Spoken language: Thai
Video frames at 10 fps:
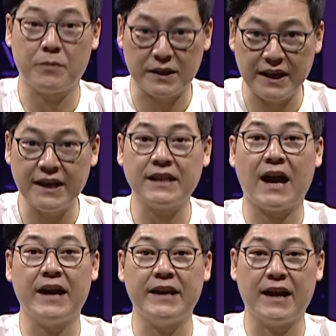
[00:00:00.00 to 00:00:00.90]
ประเทศไท
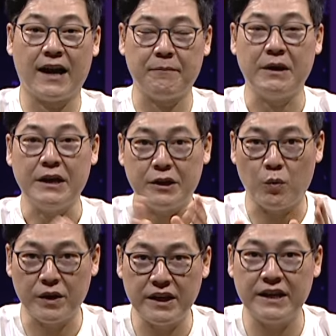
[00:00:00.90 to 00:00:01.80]
ยนะครับ เดี๋ยว
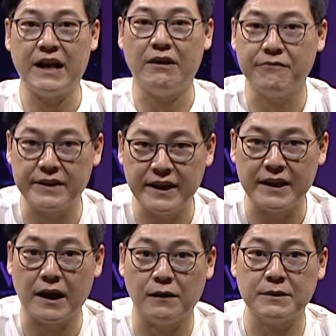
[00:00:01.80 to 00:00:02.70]
วันนี้เนี่ยฝันเด่
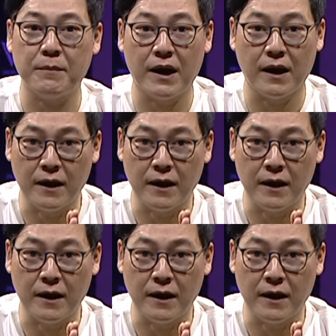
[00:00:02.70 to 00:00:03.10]
นเขาจะมา